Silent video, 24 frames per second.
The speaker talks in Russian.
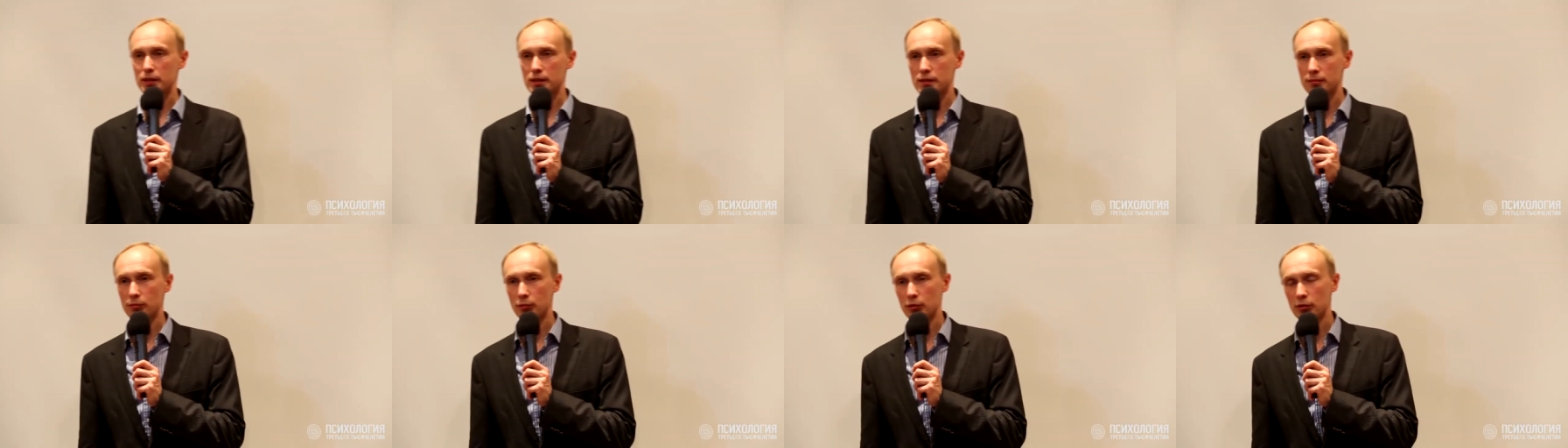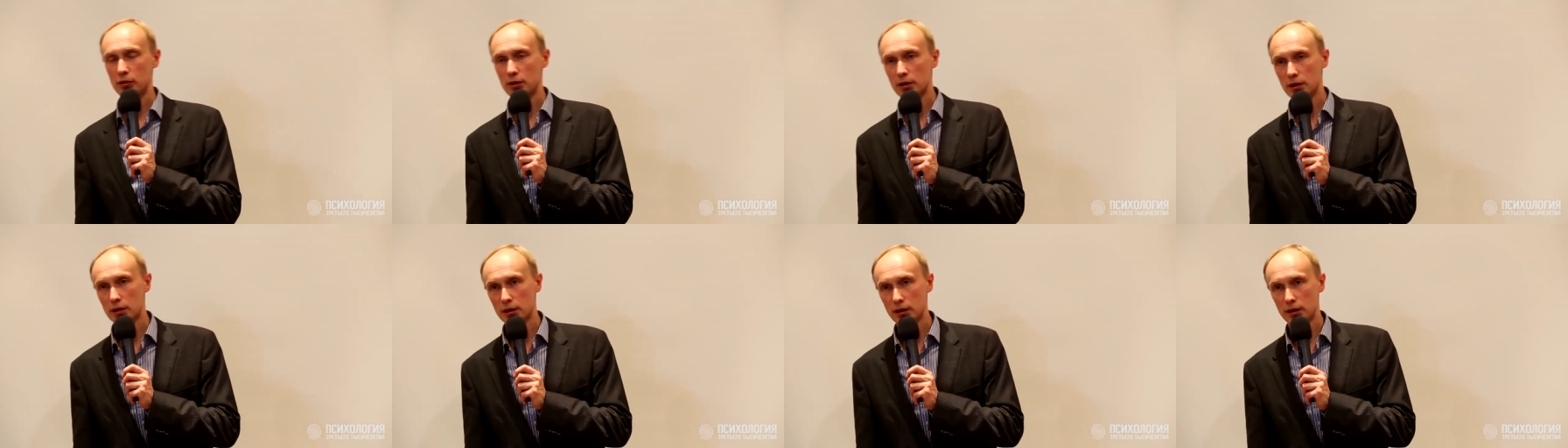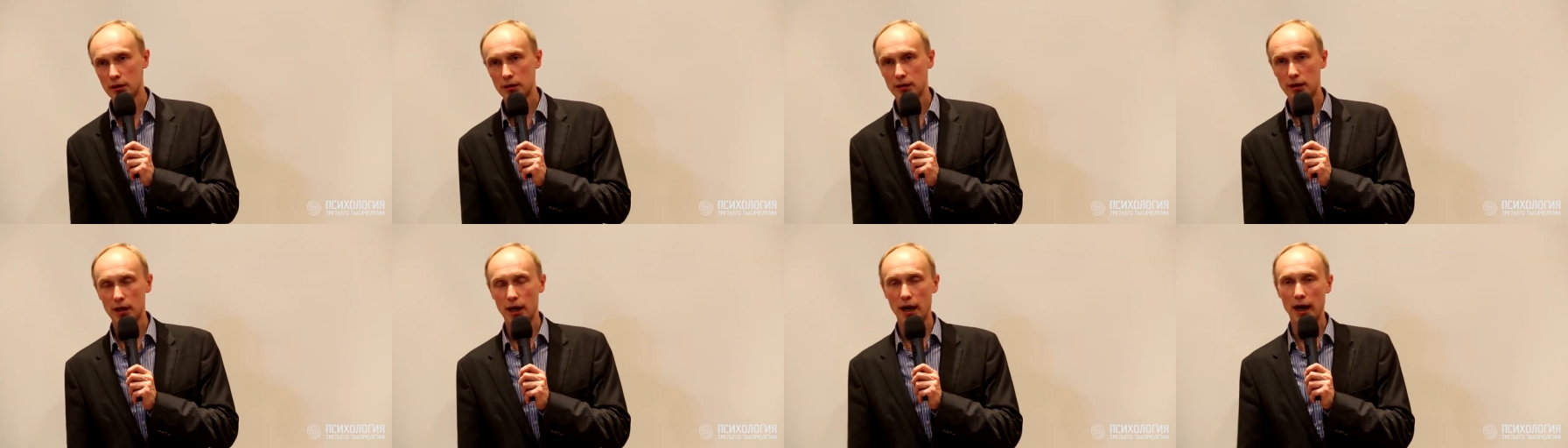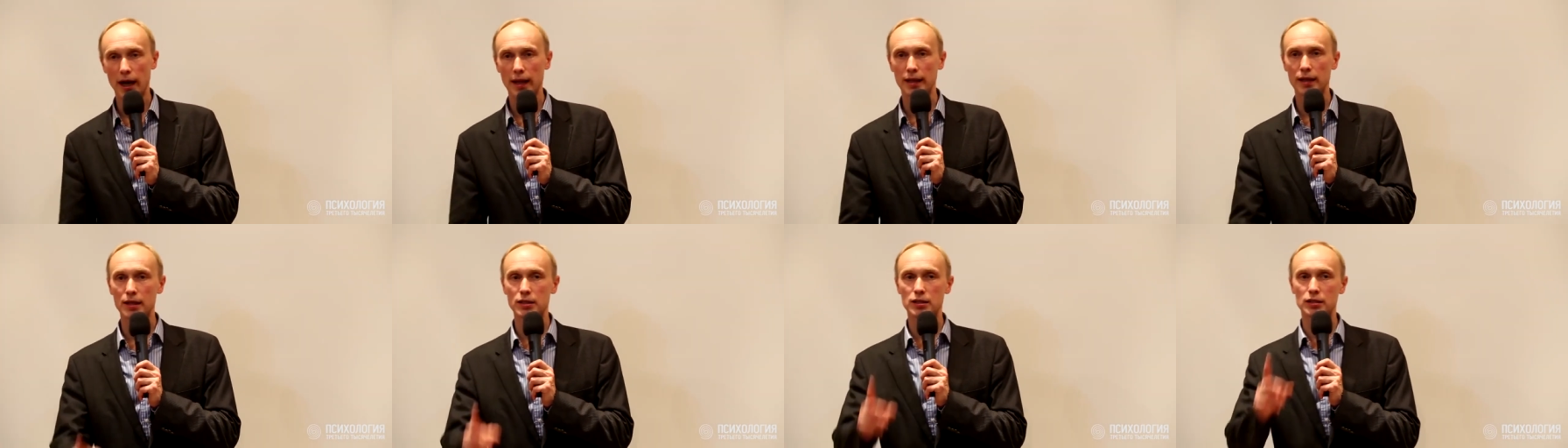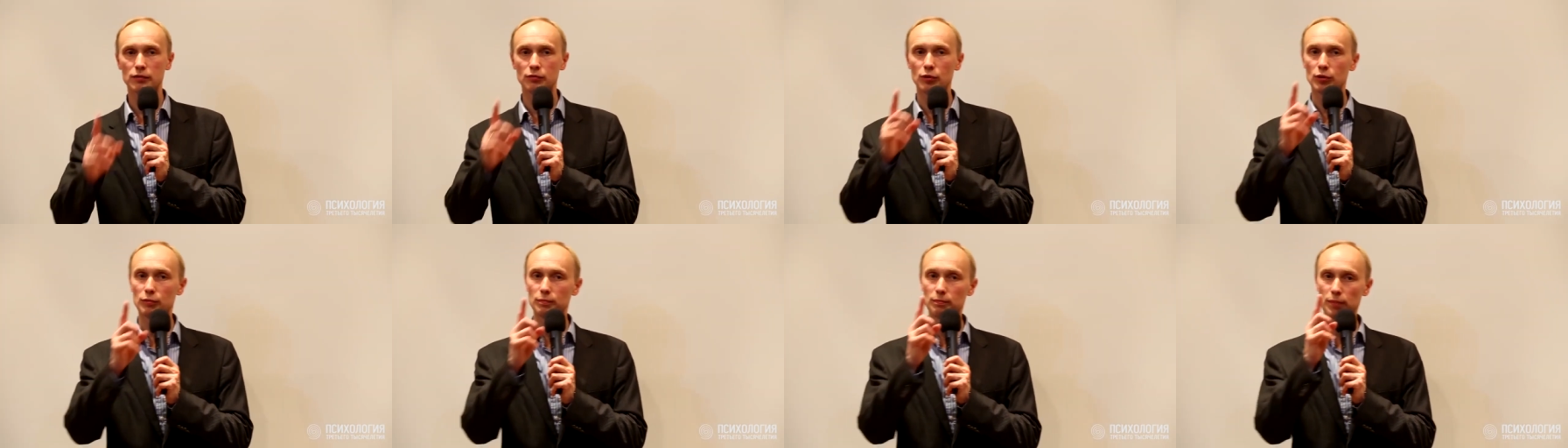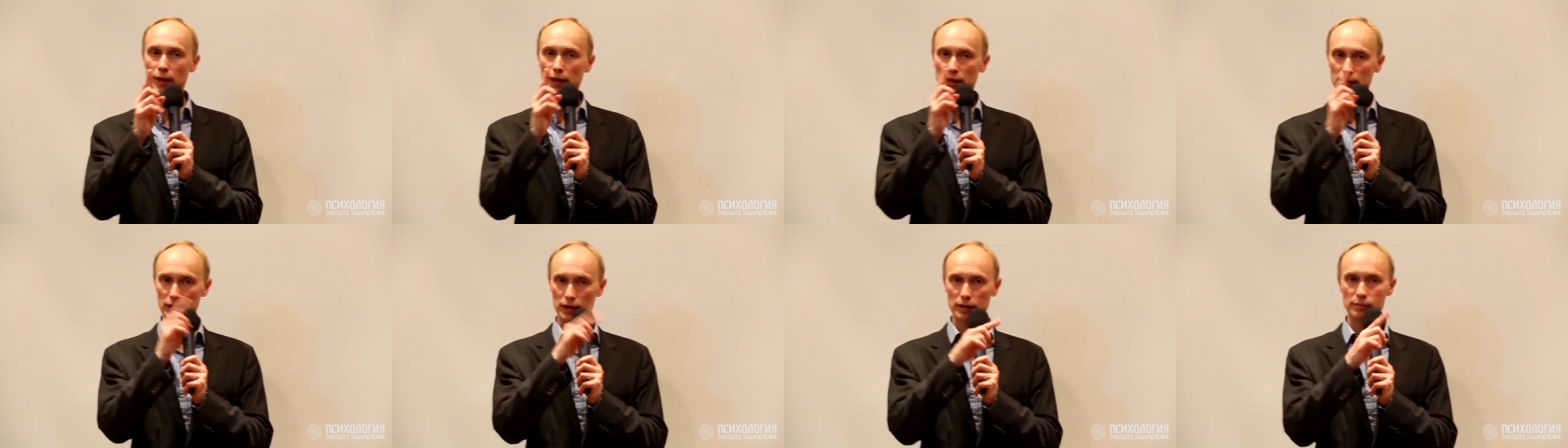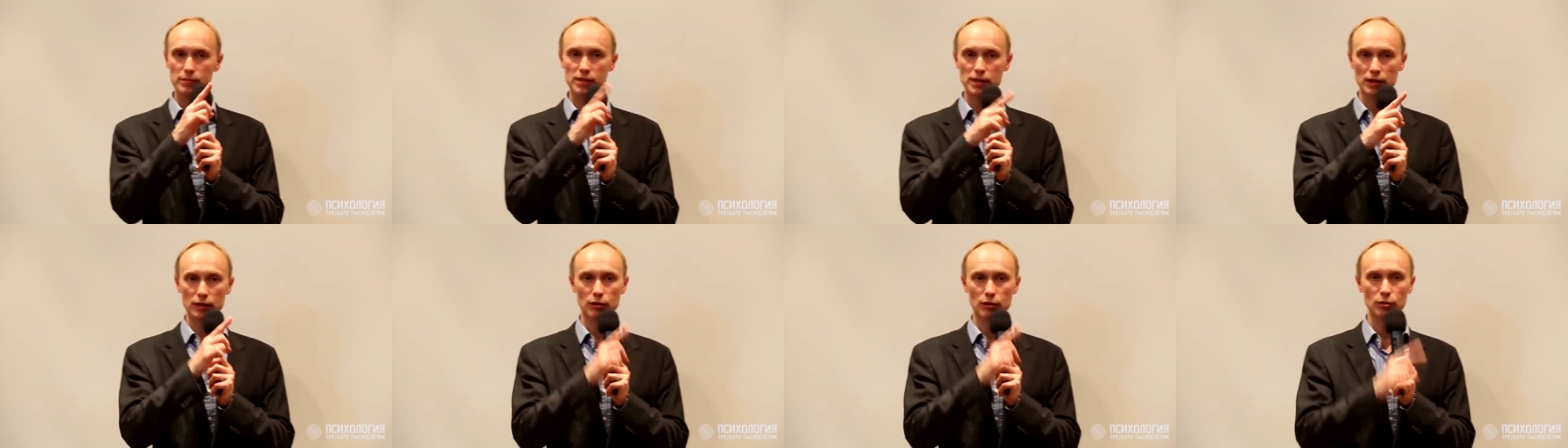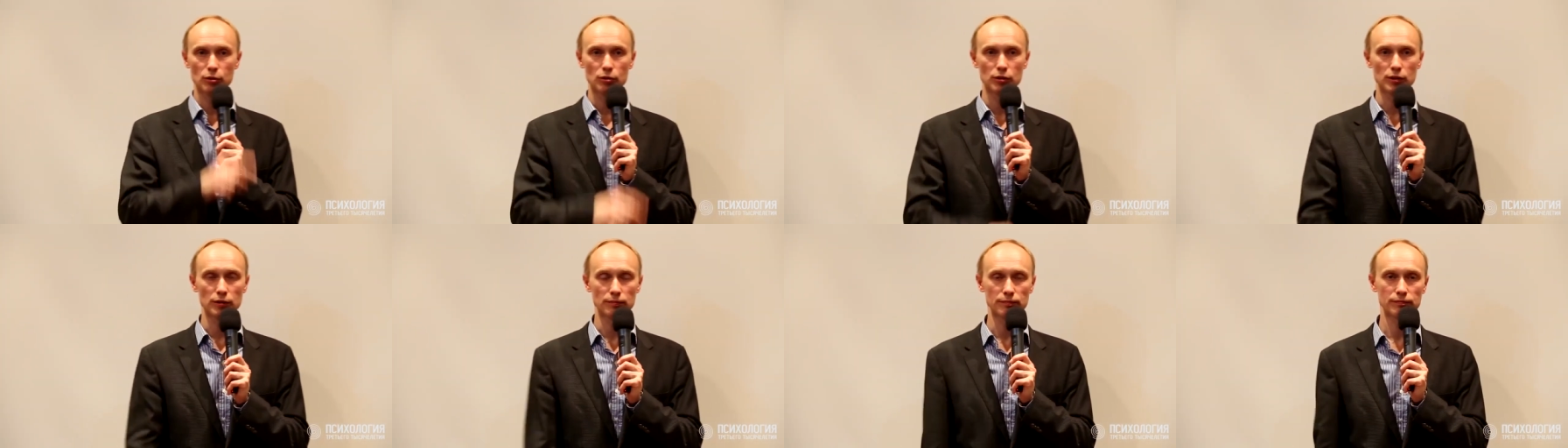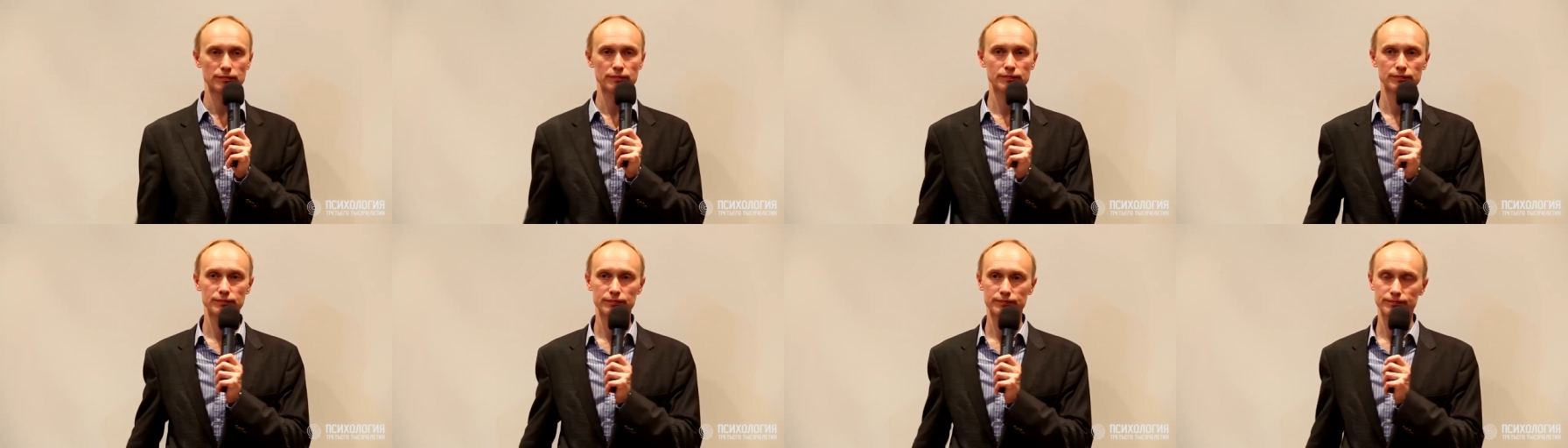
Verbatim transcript: посмотрим, она живет по иным законам.